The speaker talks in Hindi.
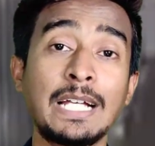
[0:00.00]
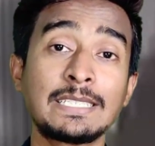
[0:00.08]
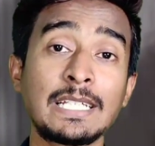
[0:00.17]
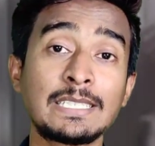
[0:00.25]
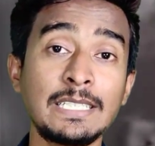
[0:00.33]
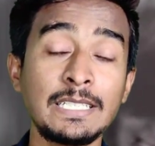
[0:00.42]

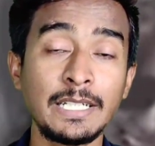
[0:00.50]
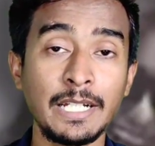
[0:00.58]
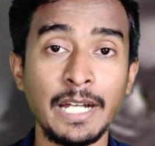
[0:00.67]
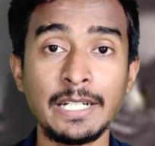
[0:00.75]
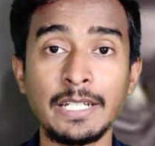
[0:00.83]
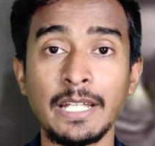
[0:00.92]
ऐसा सीन
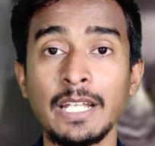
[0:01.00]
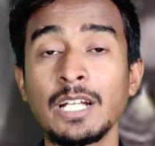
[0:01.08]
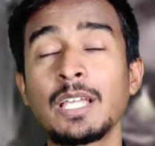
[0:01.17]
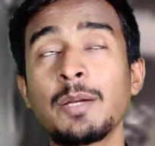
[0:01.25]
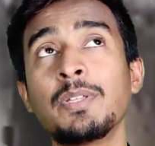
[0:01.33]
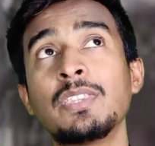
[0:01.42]
क्रिएट
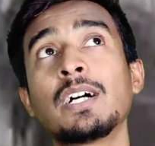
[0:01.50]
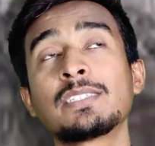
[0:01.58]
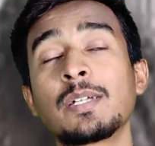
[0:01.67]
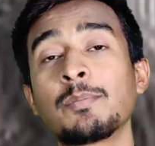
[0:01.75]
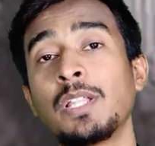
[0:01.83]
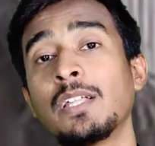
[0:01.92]
करें कि बंदा
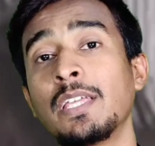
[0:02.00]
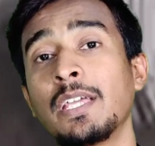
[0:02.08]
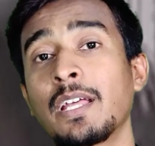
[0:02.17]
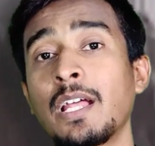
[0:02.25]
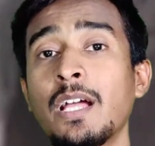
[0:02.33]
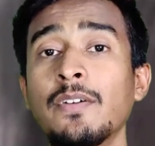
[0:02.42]
सपना
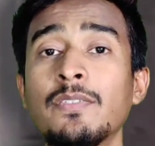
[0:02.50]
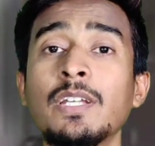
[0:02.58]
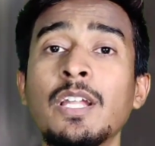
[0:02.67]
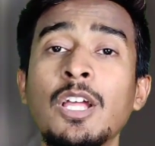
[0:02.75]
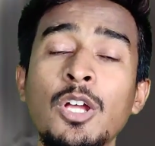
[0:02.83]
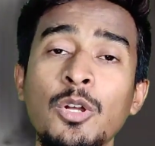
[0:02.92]
देख रहा है या
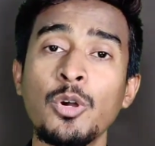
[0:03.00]
फिर